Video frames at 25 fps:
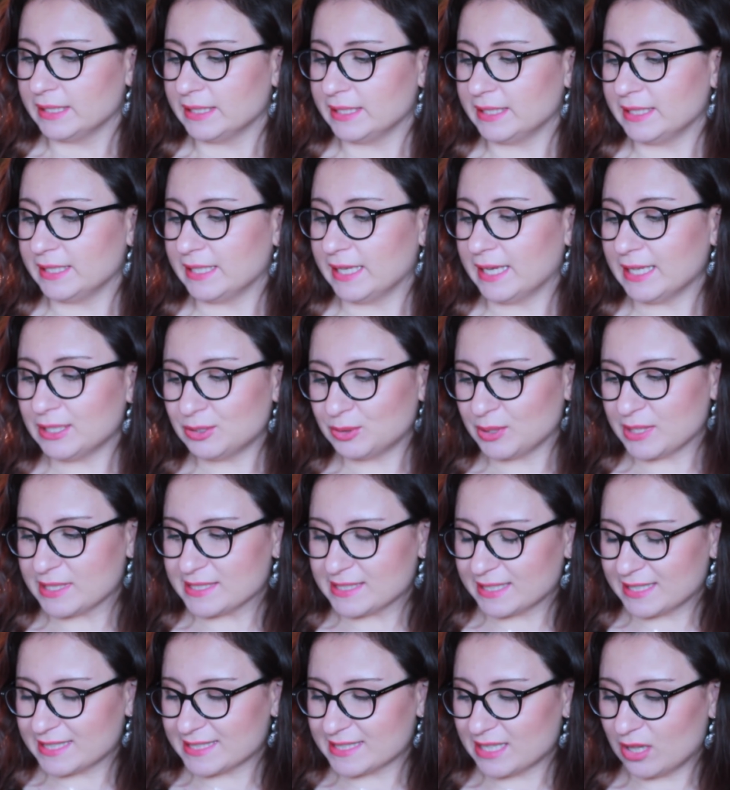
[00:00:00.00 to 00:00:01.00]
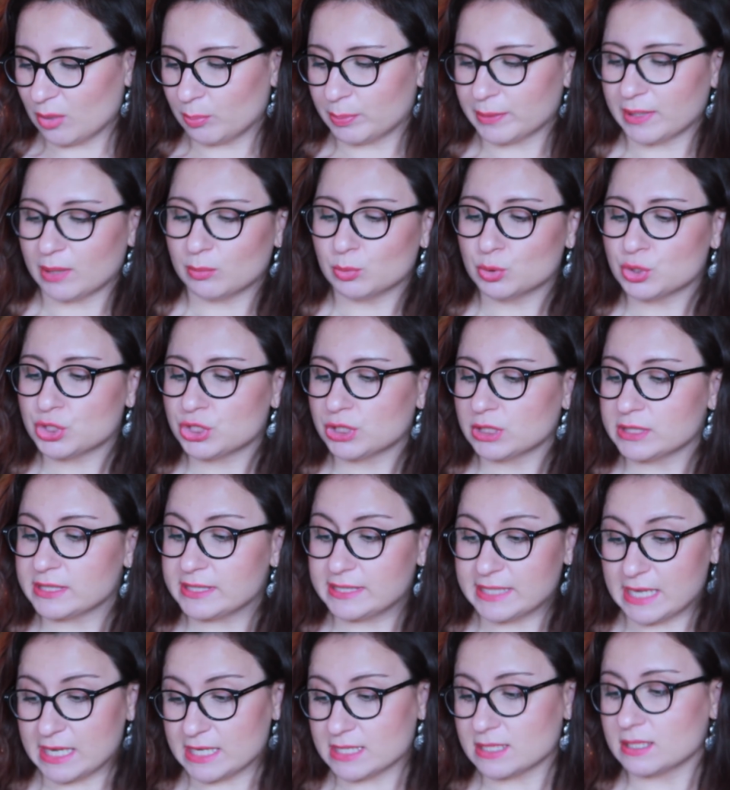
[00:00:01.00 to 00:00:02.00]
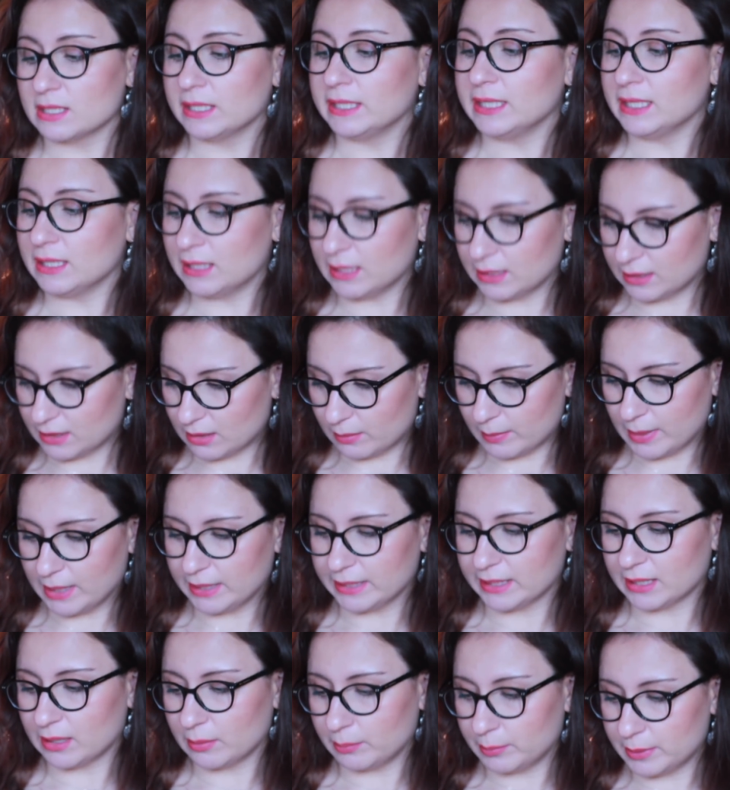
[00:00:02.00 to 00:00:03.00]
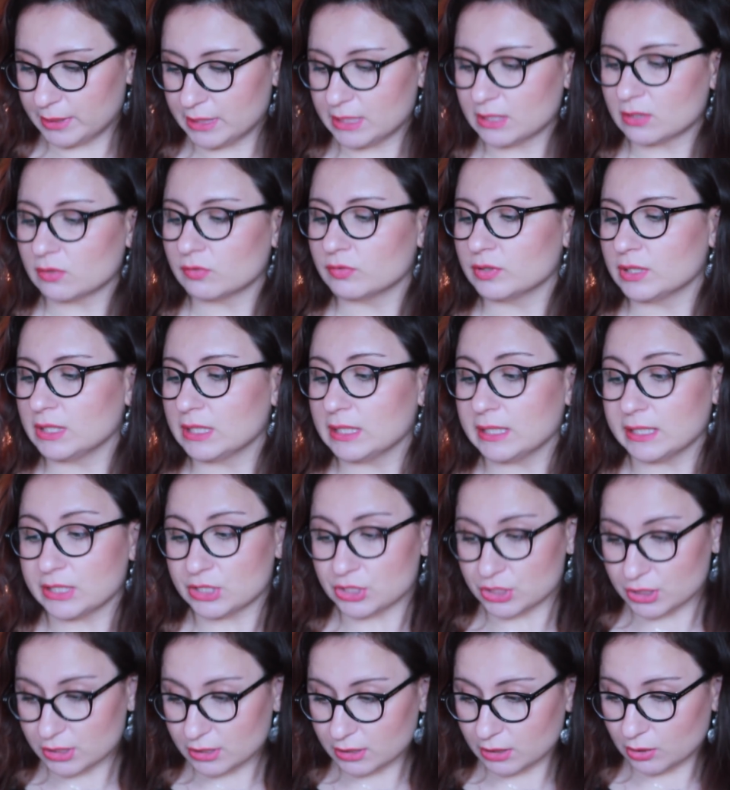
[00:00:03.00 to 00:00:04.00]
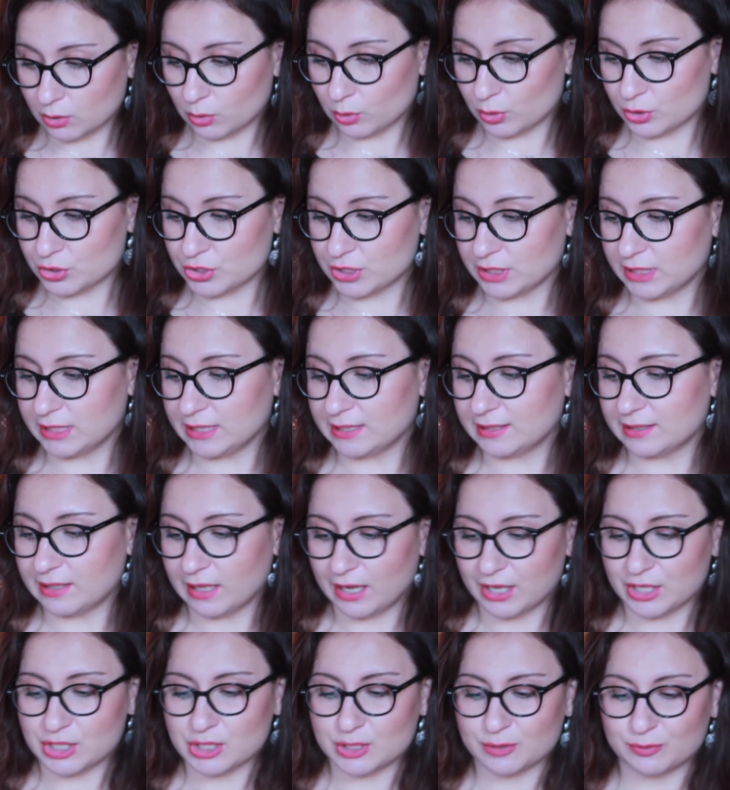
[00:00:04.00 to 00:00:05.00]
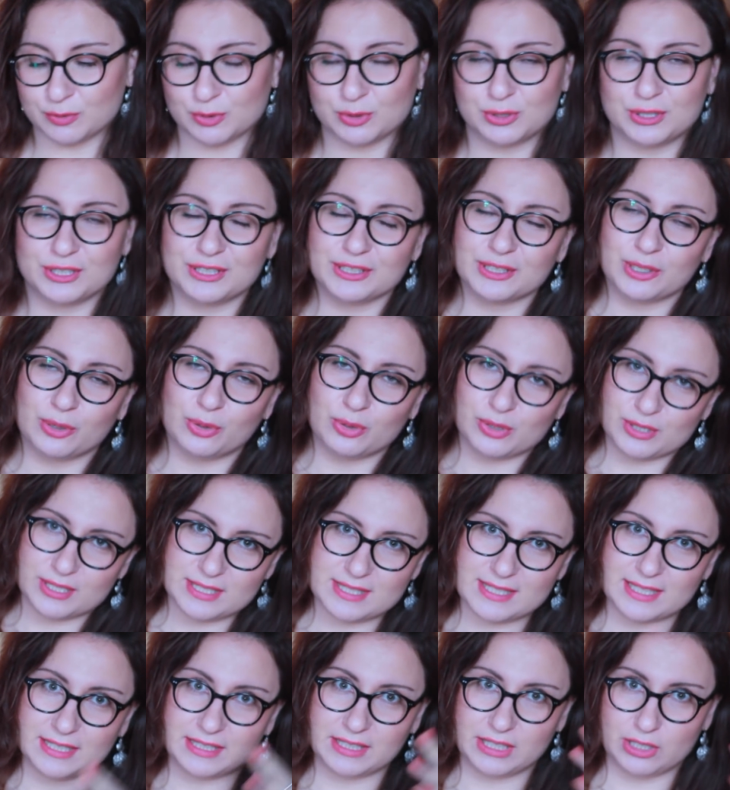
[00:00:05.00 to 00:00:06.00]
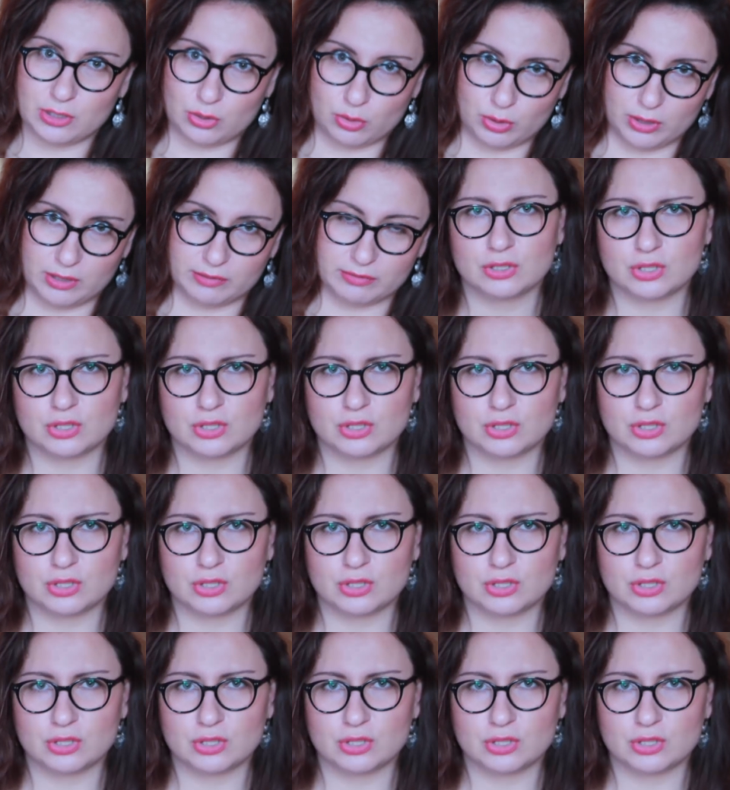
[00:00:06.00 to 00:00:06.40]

и эту я заказала, потому что здесь и для нормальной комбинированной, и для жирной кожи, и также внутри находится нейроли.